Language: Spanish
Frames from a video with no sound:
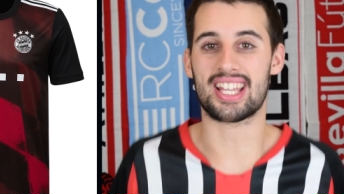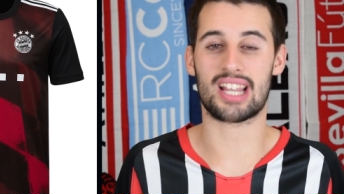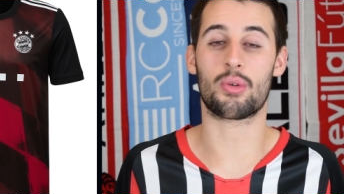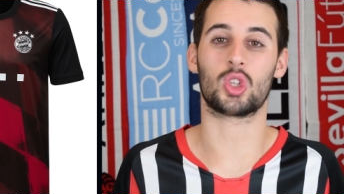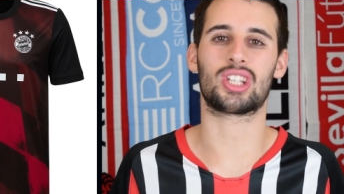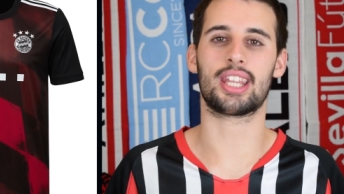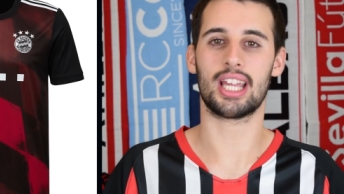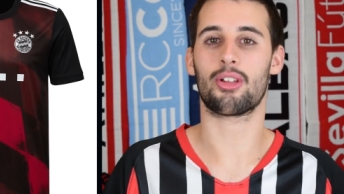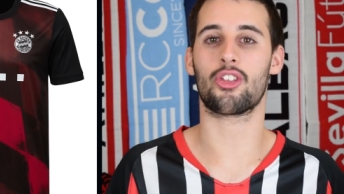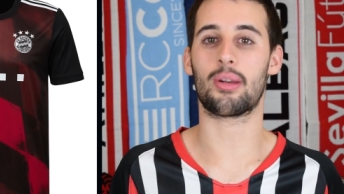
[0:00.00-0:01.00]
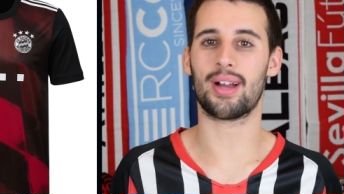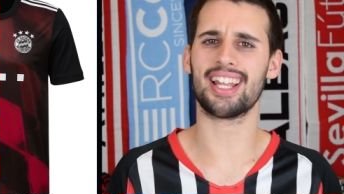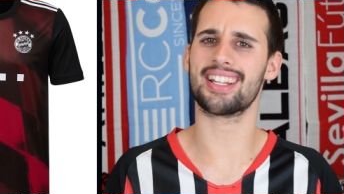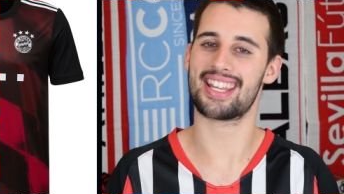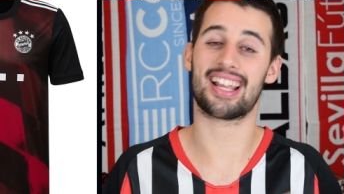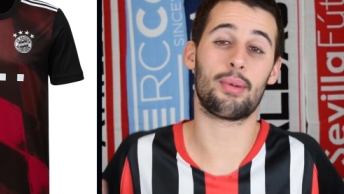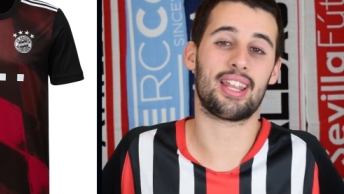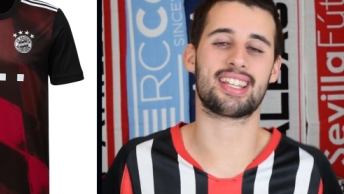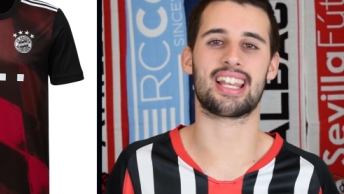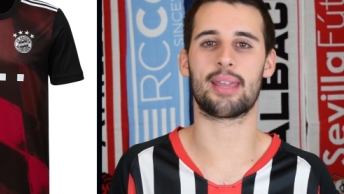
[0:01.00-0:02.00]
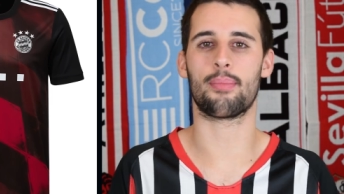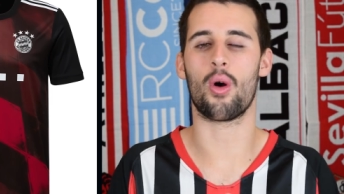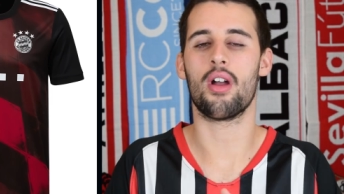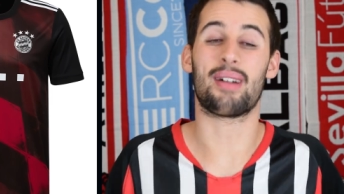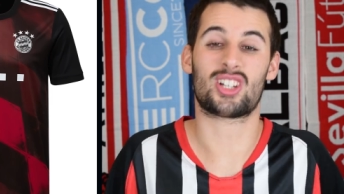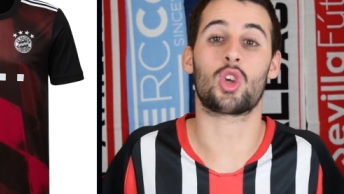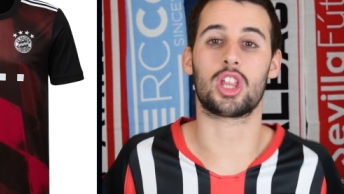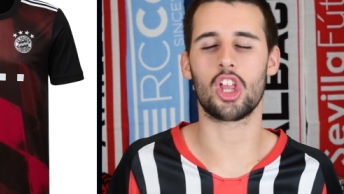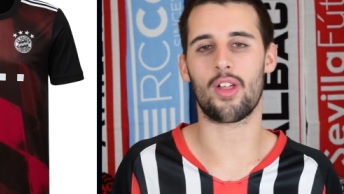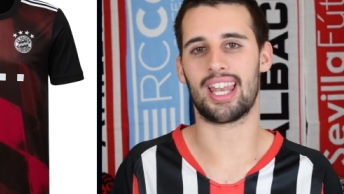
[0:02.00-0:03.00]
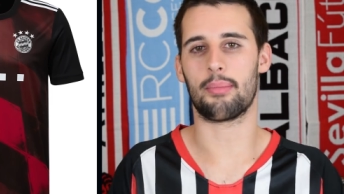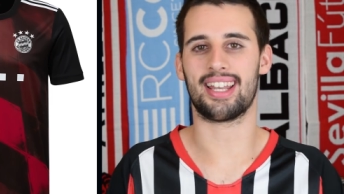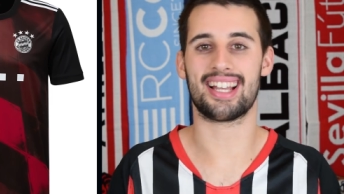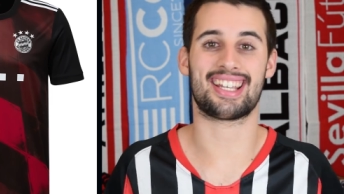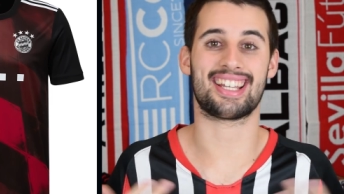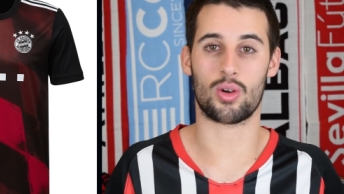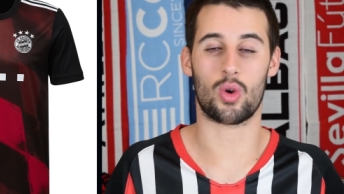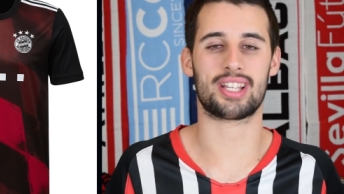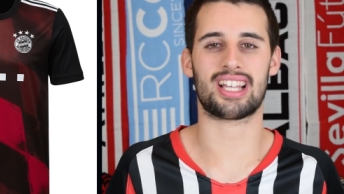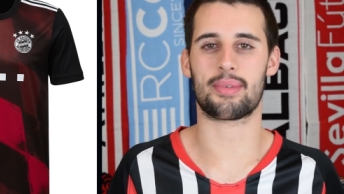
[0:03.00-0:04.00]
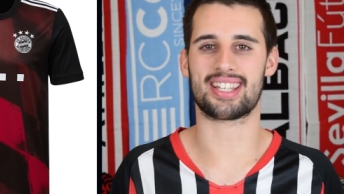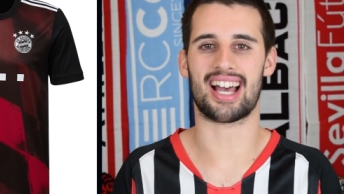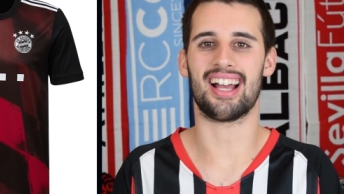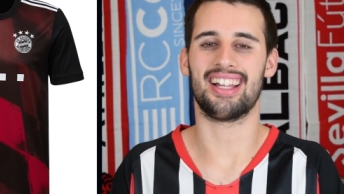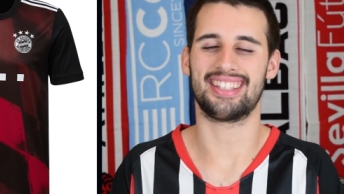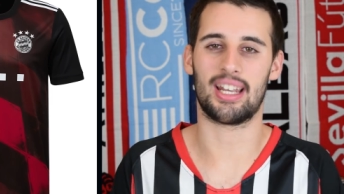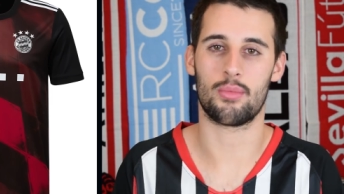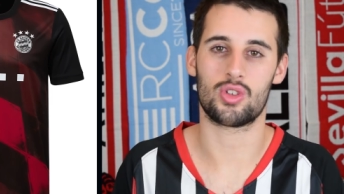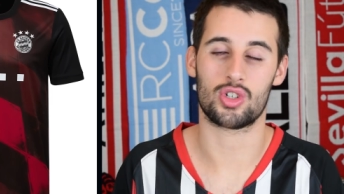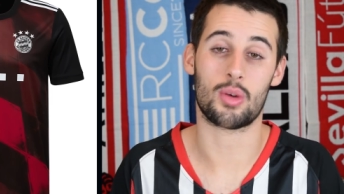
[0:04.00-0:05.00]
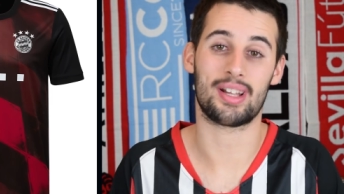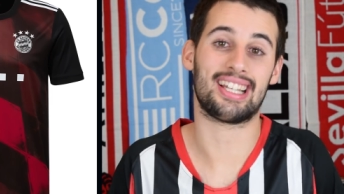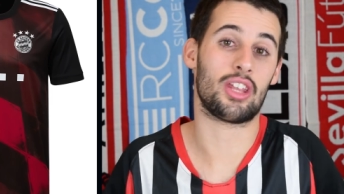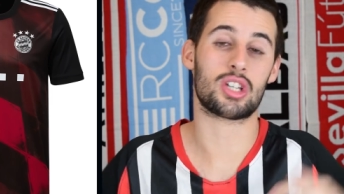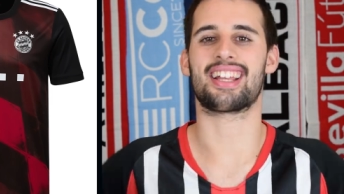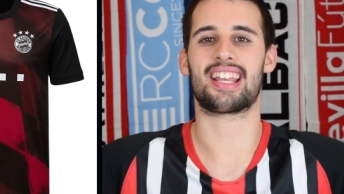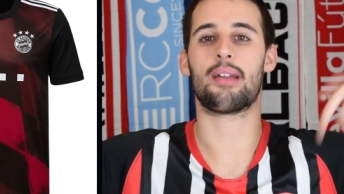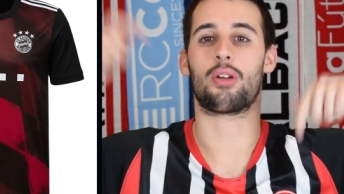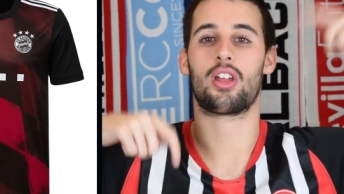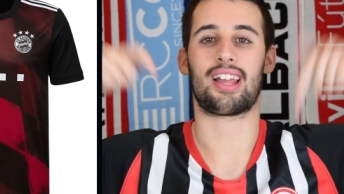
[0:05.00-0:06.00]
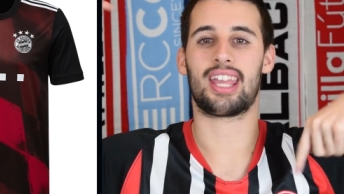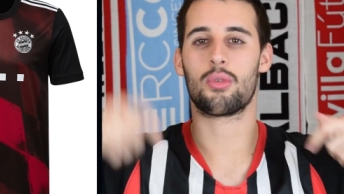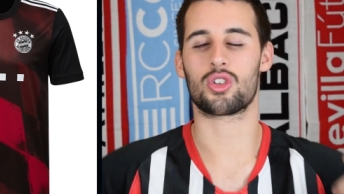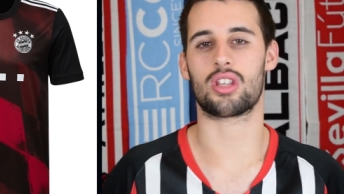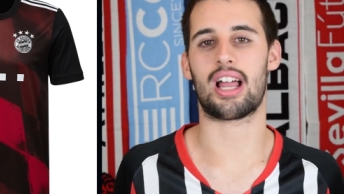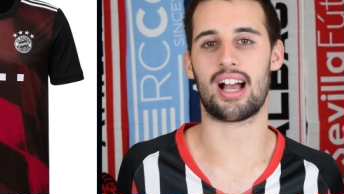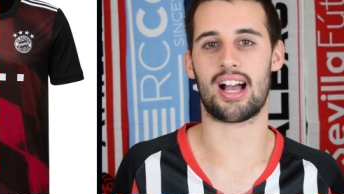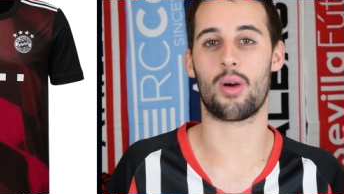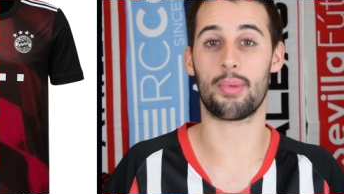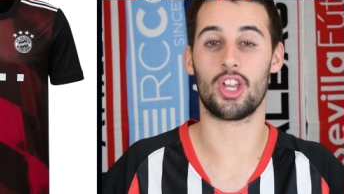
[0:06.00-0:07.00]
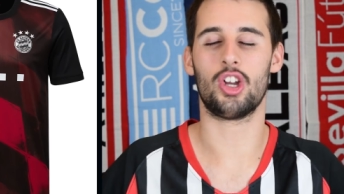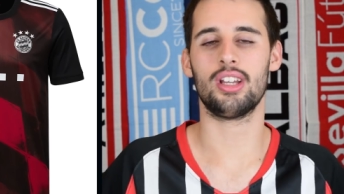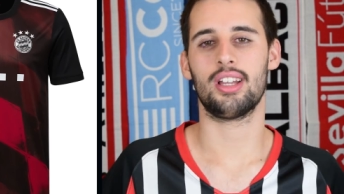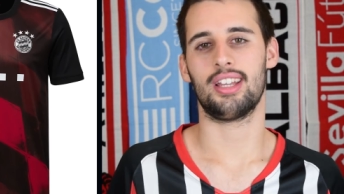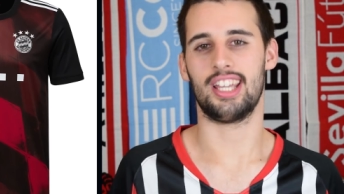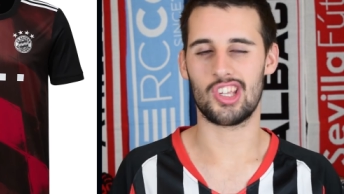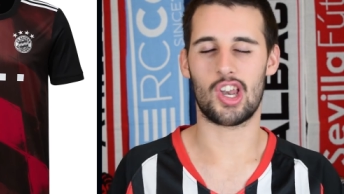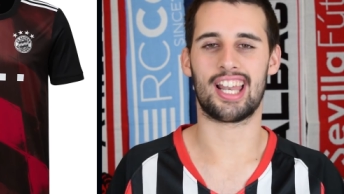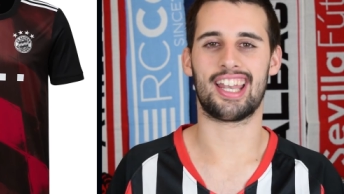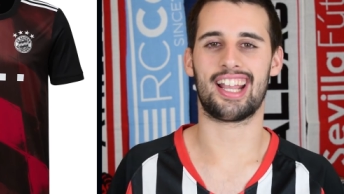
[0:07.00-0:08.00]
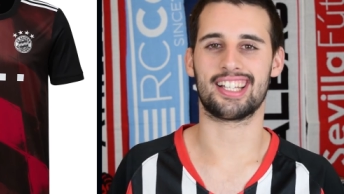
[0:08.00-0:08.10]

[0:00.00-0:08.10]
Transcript: Así que bueno, tercera equipación del Bayern. Sé que el Bayern es el equipo más conocido de Alemania, así que seguro que esta camiseta tiene muchos comentarios. Así que poned aquí vuestra opinión y yo la leeré